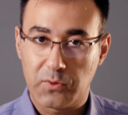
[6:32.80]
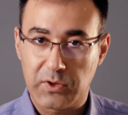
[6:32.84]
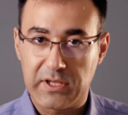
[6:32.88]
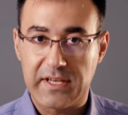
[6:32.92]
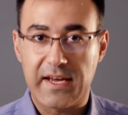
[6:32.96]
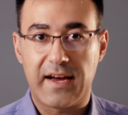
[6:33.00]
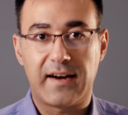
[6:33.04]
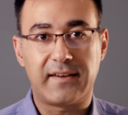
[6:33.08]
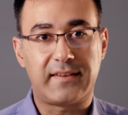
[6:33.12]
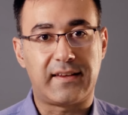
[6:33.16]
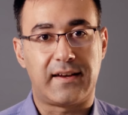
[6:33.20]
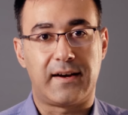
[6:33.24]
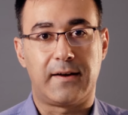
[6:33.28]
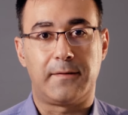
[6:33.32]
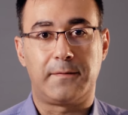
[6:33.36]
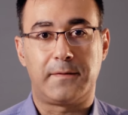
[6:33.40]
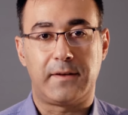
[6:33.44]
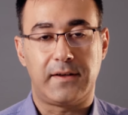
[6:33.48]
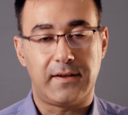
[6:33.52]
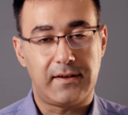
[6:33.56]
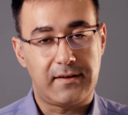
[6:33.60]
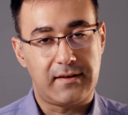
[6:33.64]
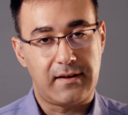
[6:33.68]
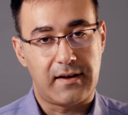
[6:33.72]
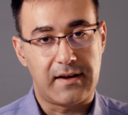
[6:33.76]
Diğer
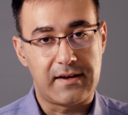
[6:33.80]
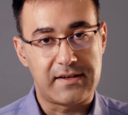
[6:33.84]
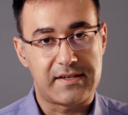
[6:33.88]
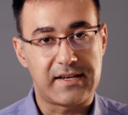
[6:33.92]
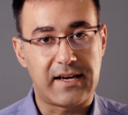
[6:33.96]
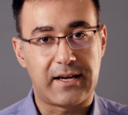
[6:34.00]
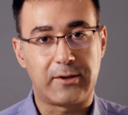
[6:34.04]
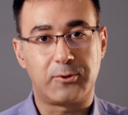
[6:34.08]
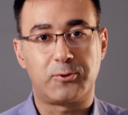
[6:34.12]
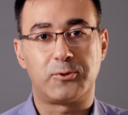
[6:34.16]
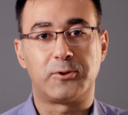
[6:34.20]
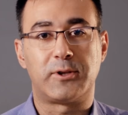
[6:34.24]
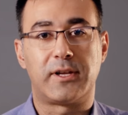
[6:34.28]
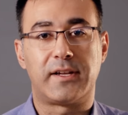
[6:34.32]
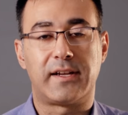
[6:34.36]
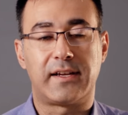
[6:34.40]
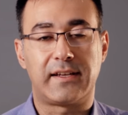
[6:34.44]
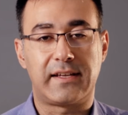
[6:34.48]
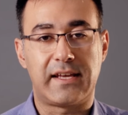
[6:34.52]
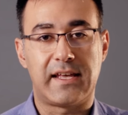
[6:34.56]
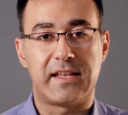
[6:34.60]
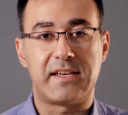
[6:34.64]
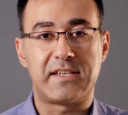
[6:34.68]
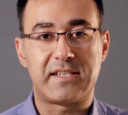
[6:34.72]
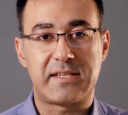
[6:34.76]
tarafta Agile
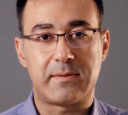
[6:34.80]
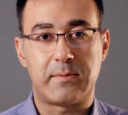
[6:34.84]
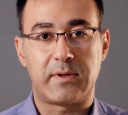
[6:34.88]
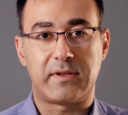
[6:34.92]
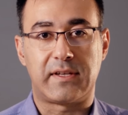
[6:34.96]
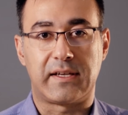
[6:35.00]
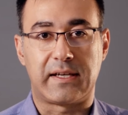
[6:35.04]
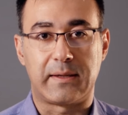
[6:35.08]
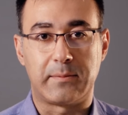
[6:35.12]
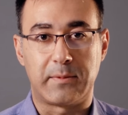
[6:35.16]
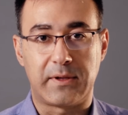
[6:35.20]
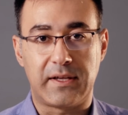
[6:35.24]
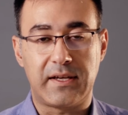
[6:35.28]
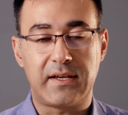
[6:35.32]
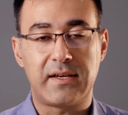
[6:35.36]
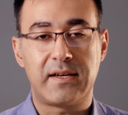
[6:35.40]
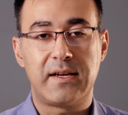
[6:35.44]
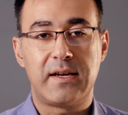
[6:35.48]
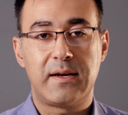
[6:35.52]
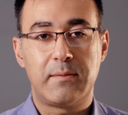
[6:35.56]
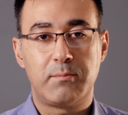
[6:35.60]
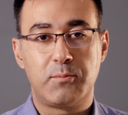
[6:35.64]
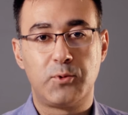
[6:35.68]
kullanan geliştirme takımı da